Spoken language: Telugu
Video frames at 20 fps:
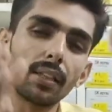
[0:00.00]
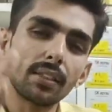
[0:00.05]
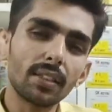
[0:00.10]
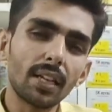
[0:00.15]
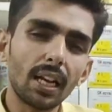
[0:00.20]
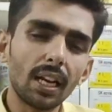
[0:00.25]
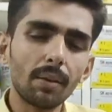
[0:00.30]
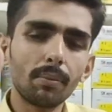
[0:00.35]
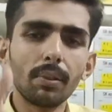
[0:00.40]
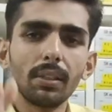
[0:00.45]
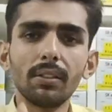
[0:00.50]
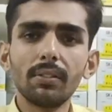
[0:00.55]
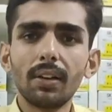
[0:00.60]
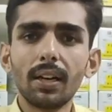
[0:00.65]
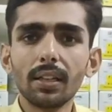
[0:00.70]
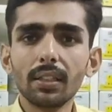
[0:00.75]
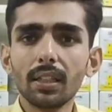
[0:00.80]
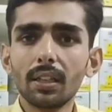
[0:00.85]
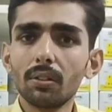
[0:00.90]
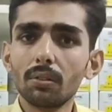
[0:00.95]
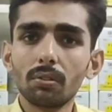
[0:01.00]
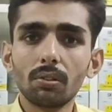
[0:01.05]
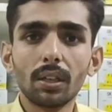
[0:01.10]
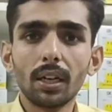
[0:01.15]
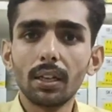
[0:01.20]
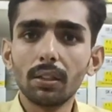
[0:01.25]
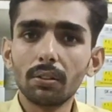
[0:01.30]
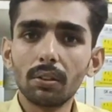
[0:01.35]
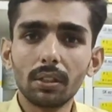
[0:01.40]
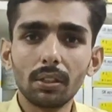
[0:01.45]
చాలా మంది వాడతారు
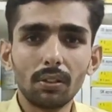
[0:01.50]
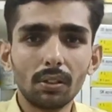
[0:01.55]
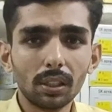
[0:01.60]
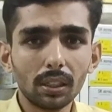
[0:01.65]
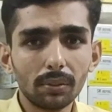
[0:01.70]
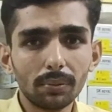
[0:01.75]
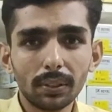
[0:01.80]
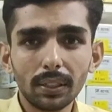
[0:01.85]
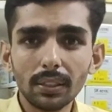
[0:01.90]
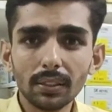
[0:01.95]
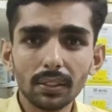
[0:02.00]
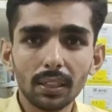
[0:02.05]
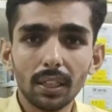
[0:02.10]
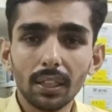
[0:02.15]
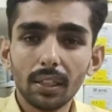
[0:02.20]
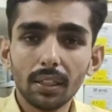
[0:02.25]
కోరాడు కూడా ఓకే ఫ్రెండ్స్